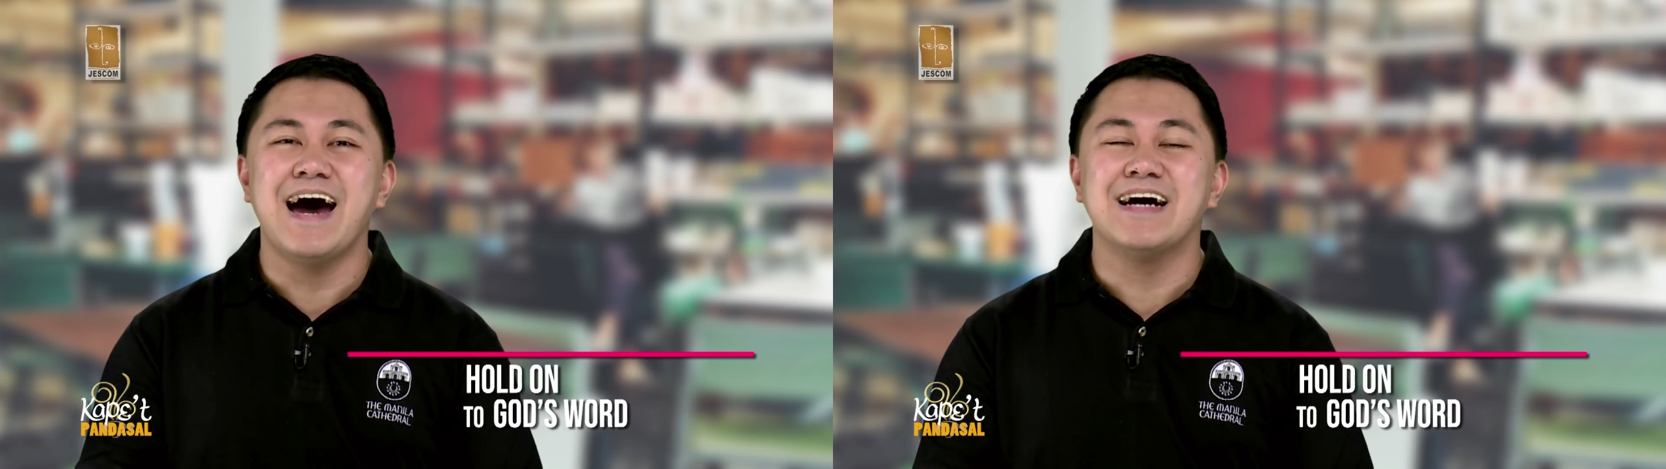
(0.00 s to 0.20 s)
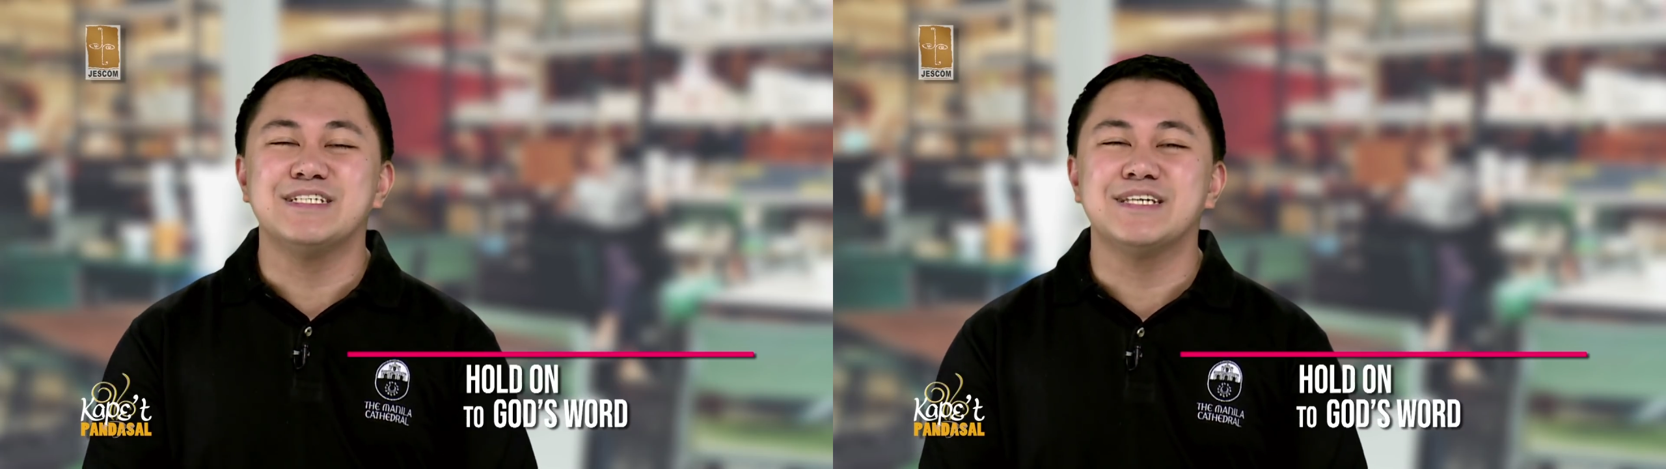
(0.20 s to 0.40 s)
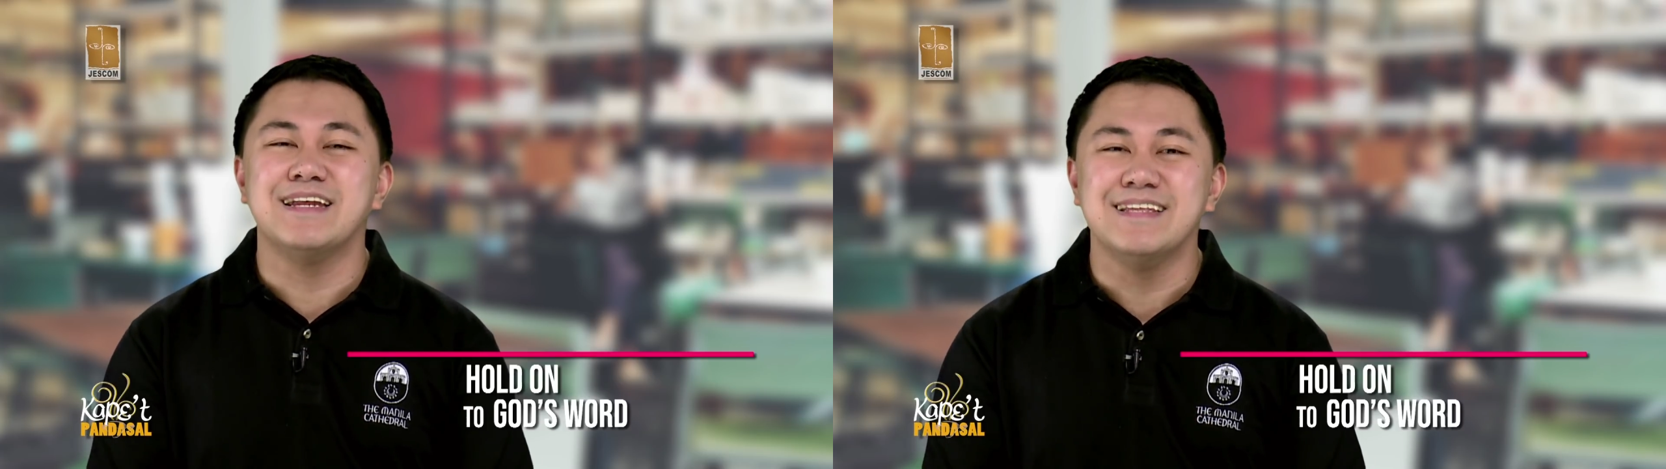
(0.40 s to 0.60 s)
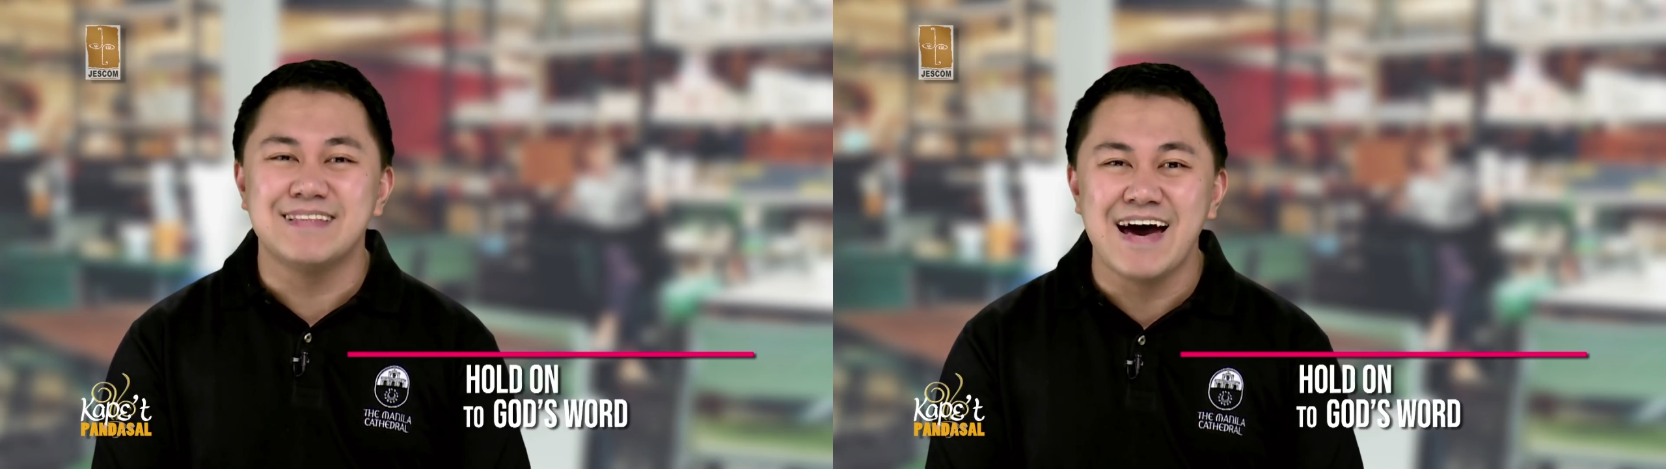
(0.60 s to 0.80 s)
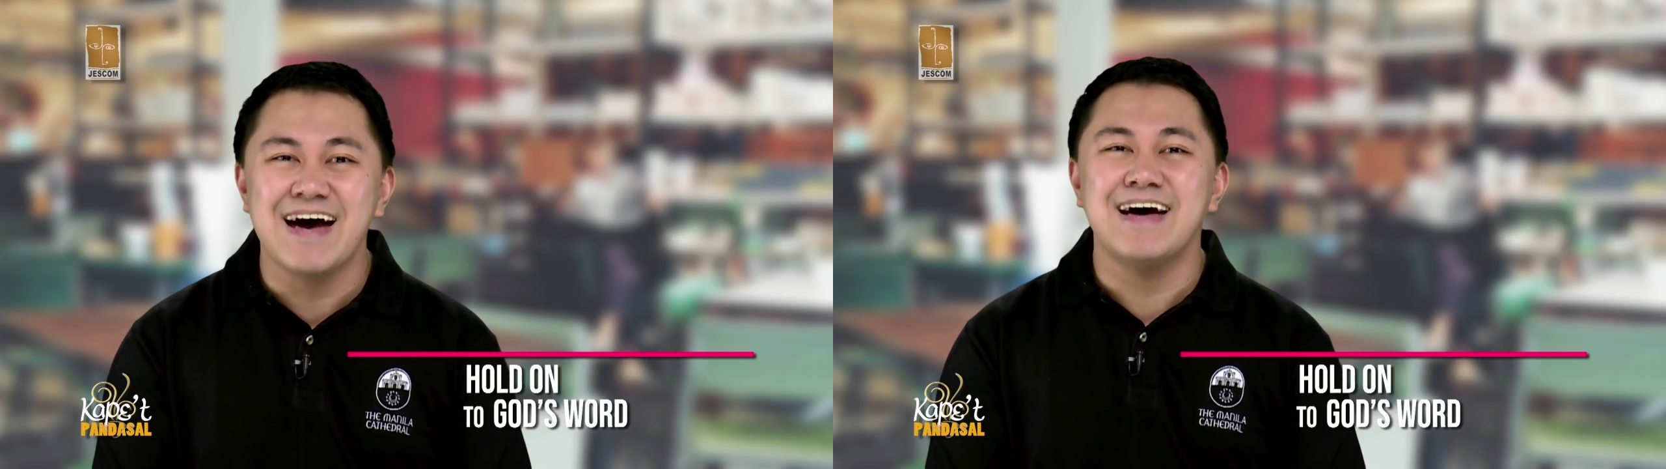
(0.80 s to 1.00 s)
ang
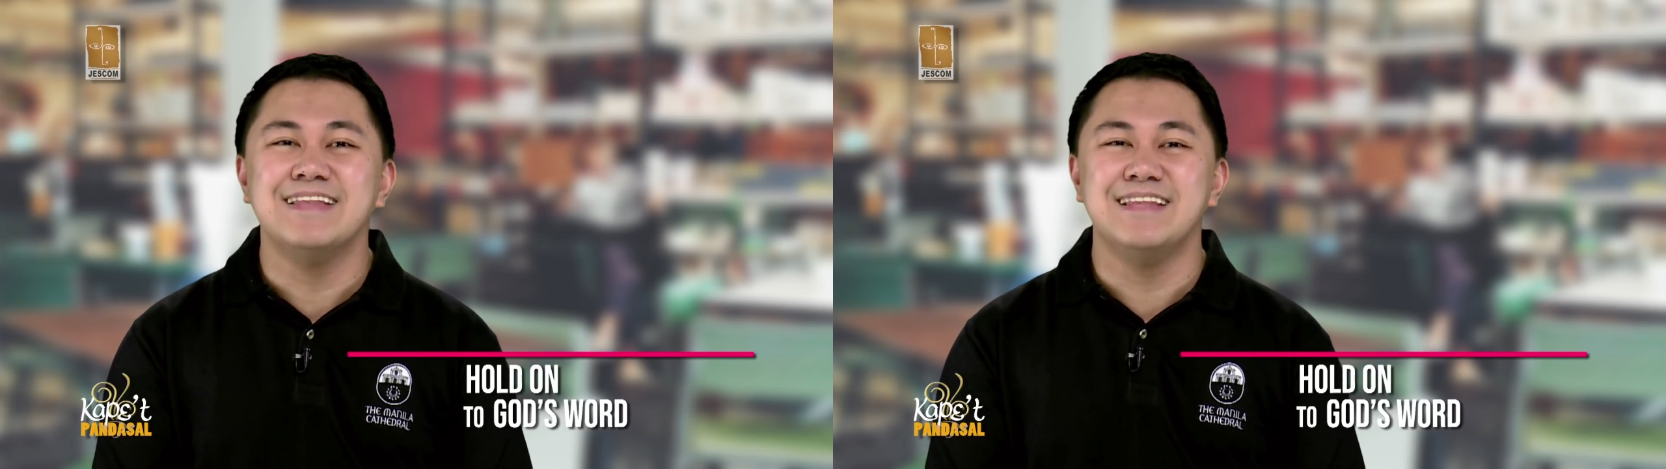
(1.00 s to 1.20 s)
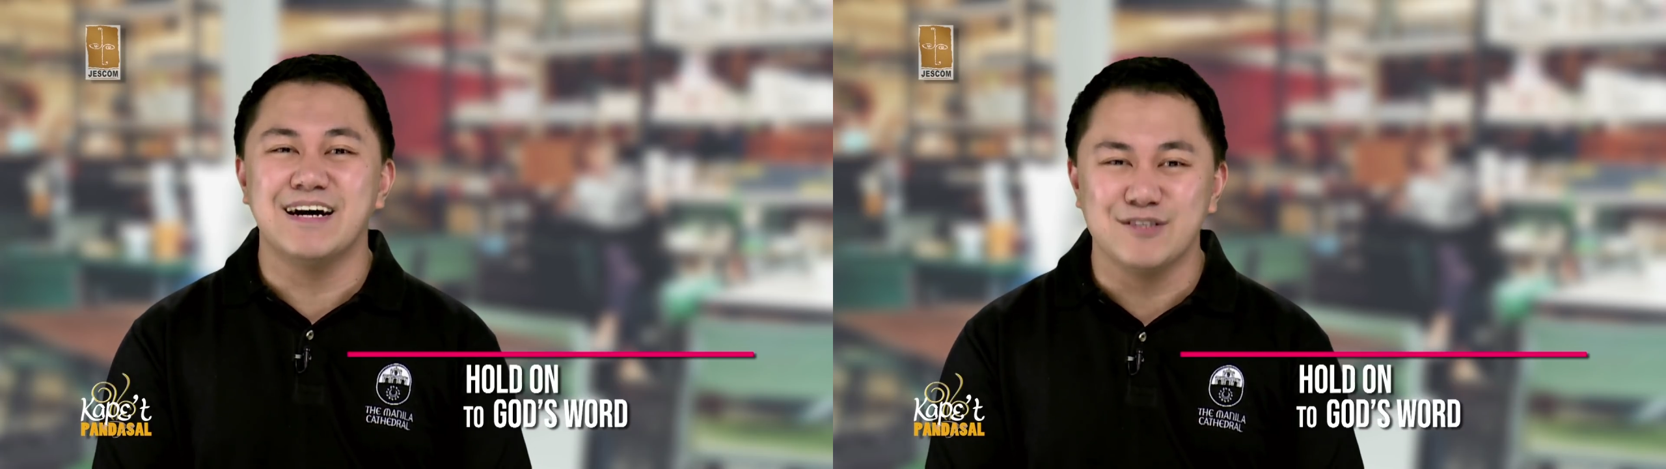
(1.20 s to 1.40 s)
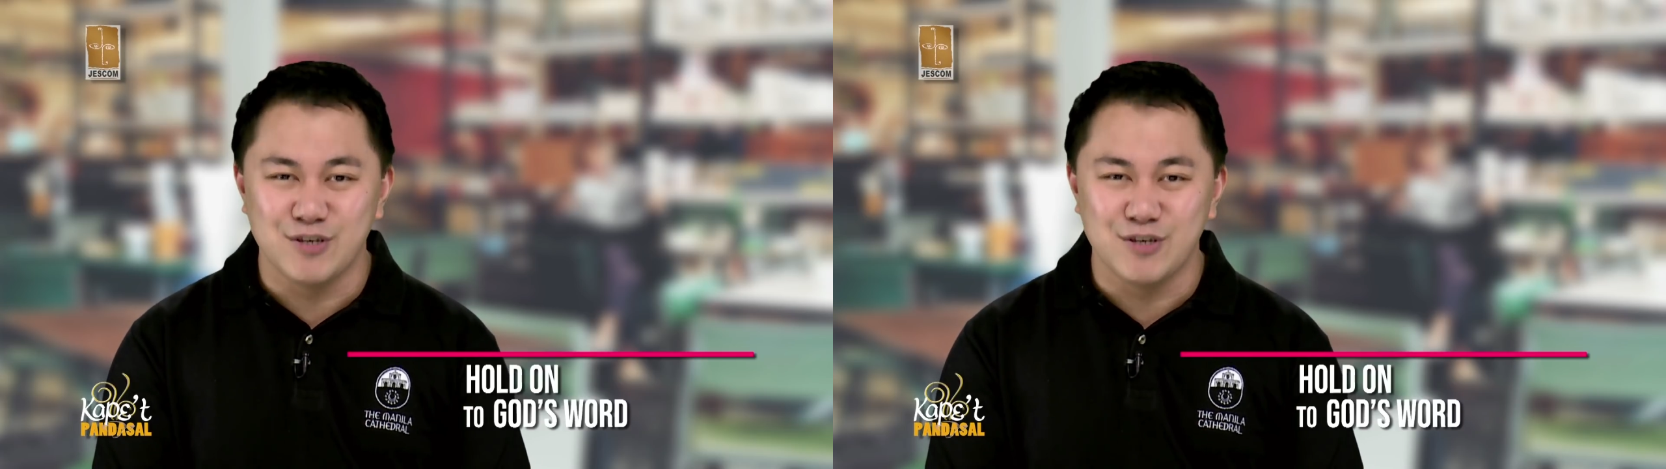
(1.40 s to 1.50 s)
salita ng